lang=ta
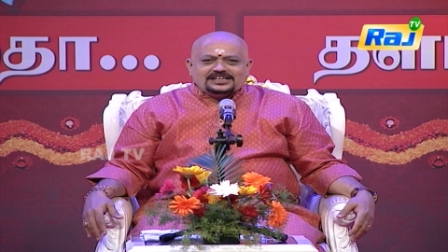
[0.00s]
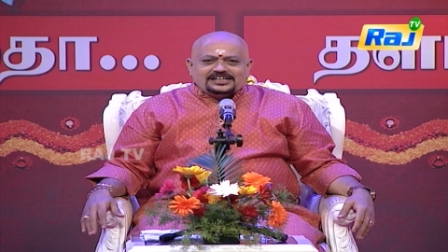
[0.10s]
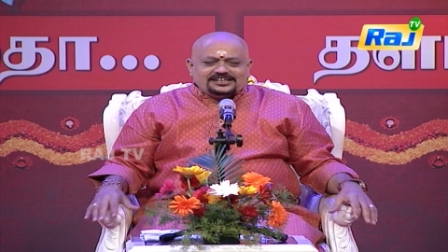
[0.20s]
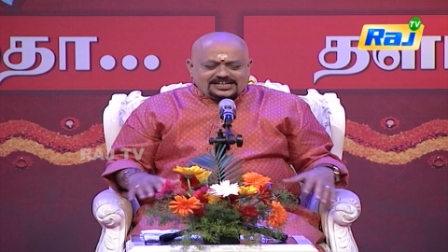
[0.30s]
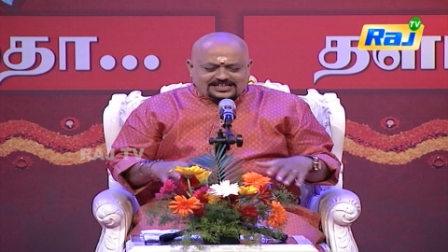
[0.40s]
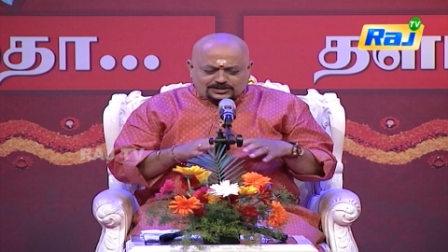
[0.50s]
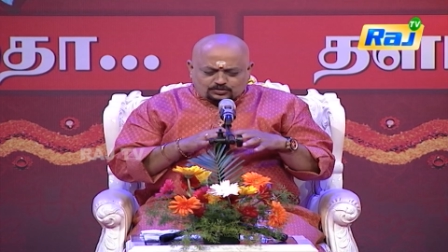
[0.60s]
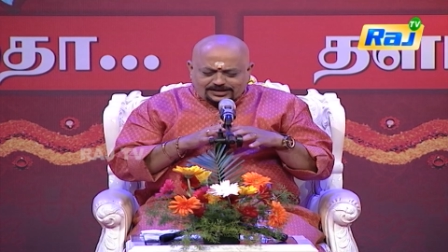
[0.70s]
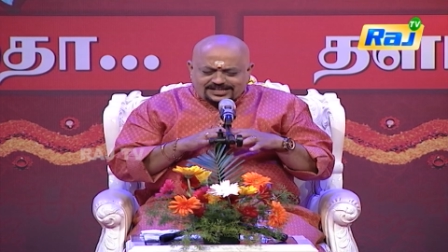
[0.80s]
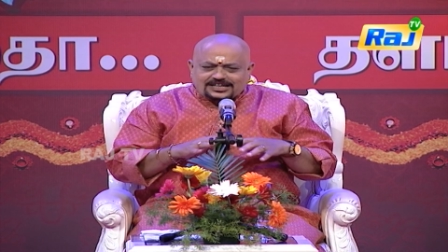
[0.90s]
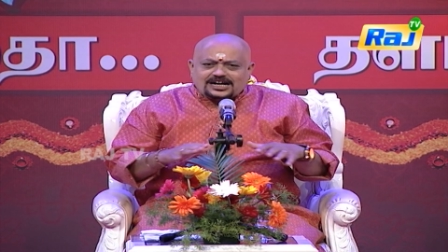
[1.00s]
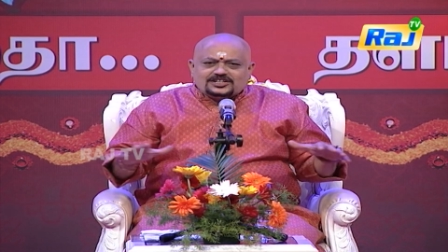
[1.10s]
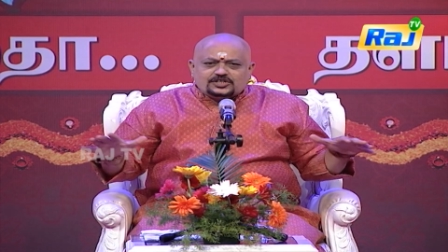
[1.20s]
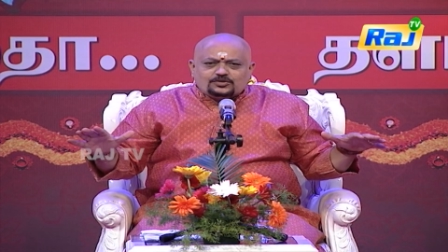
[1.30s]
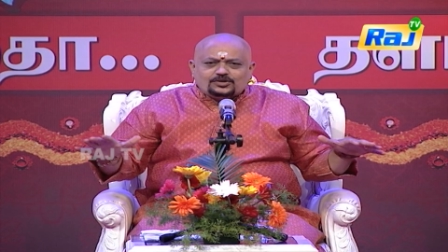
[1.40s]
இன்றைக்கு
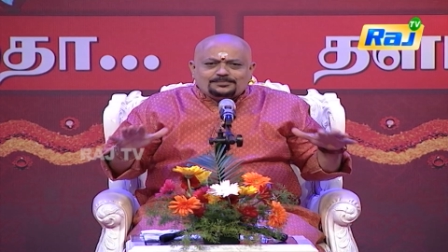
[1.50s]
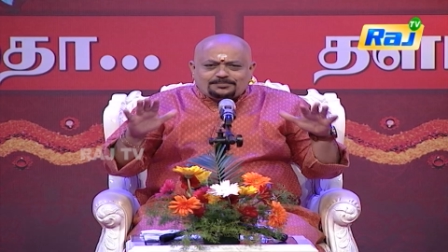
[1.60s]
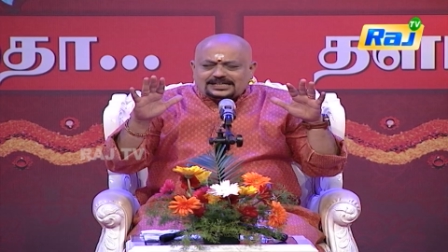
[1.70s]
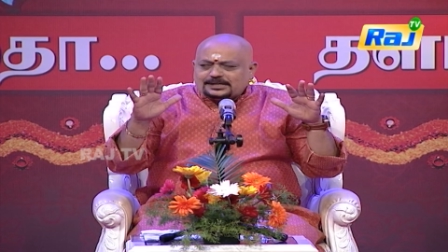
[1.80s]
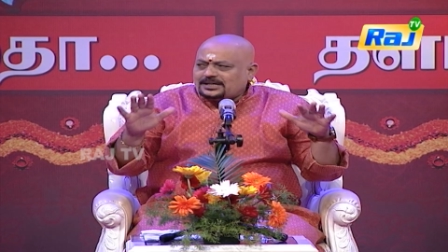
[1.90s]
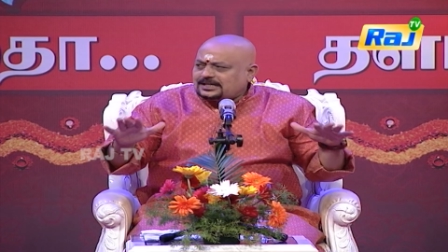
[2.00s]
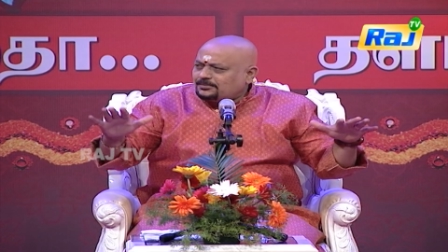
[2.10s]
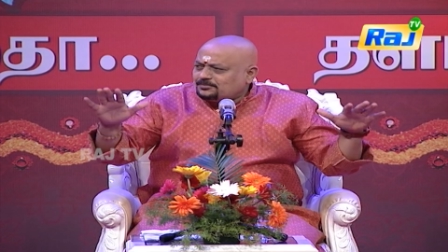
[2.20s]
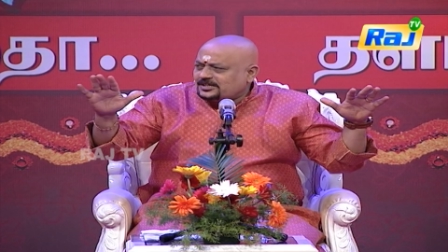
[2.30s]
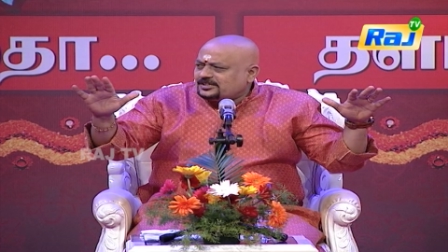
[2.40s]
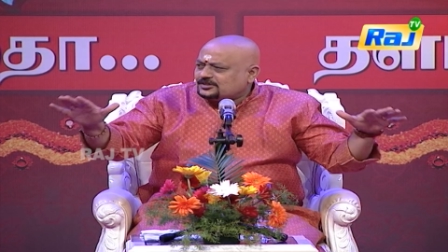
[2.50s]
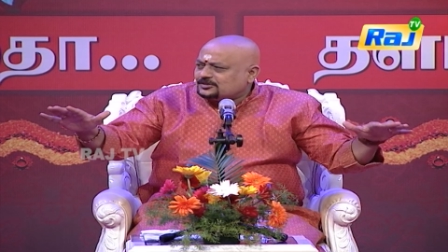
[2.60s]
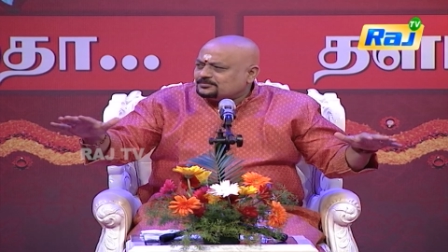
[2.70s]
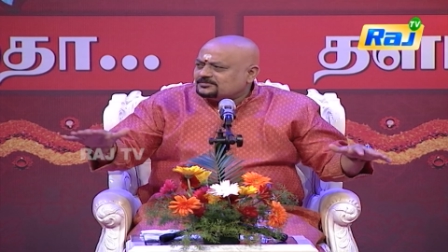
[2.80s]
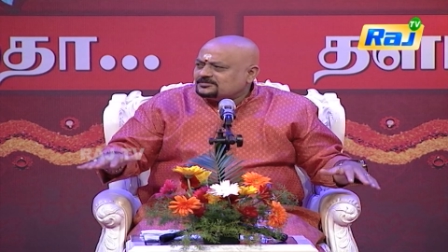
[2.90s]
தொலைக்காட்சி தோறும் பட்டிமண்டபம் இருக்கும்